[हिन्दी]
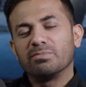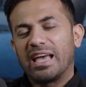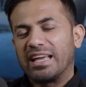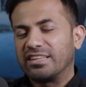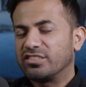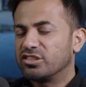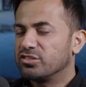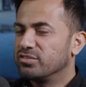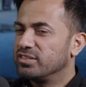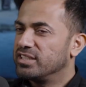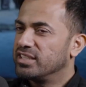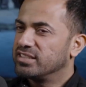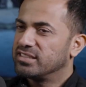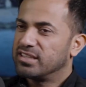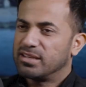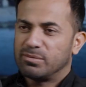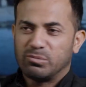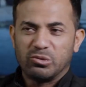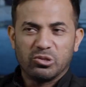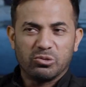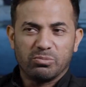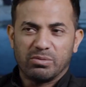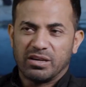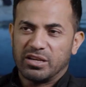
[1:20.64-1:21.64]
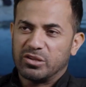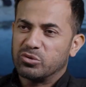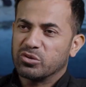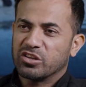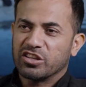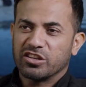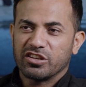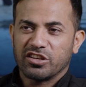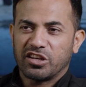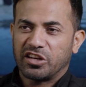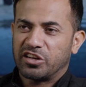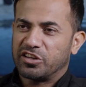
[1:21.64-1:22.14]
मैच की वजह से हम लोग बाहर हो गए
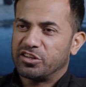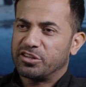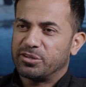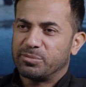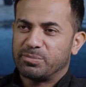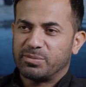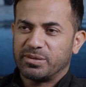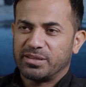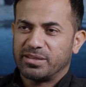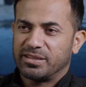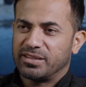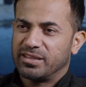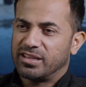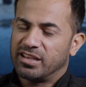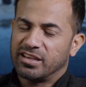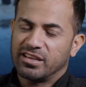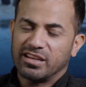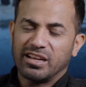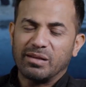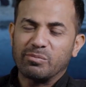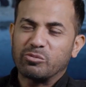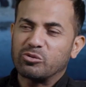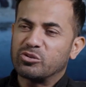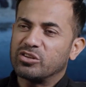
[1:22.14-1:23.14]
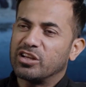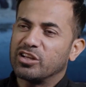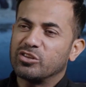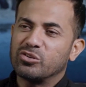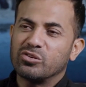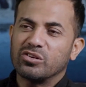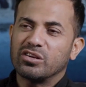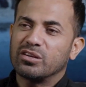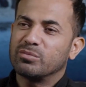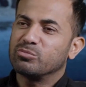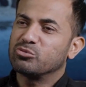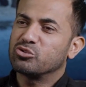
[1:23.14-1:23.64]
रन रेट पे अगर आपको याद
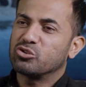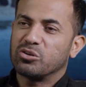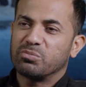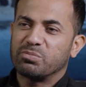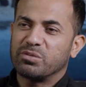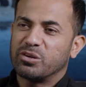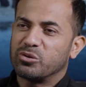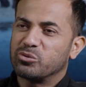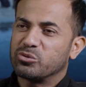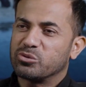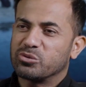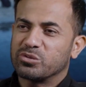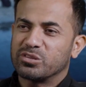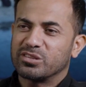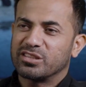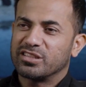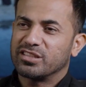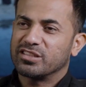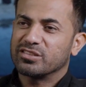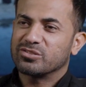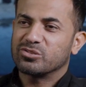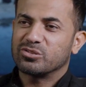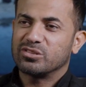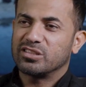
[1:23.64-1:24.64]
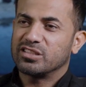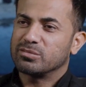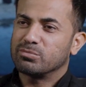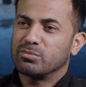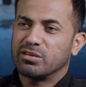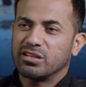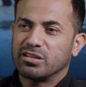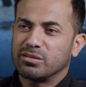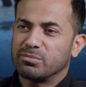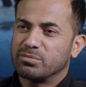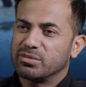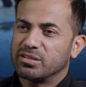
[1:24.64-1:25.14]
होगा हम सौ पे आउट हो गए थे एक सौ दस
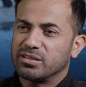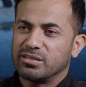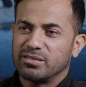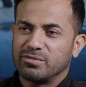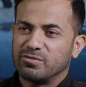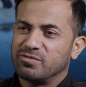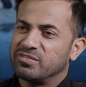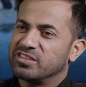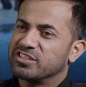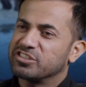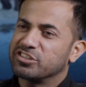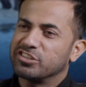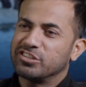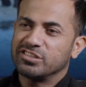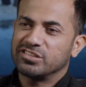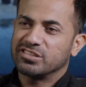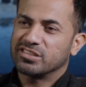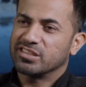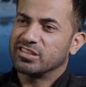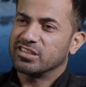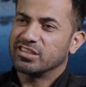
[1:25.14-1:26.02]
बारह पे वेस्ट इंडीज के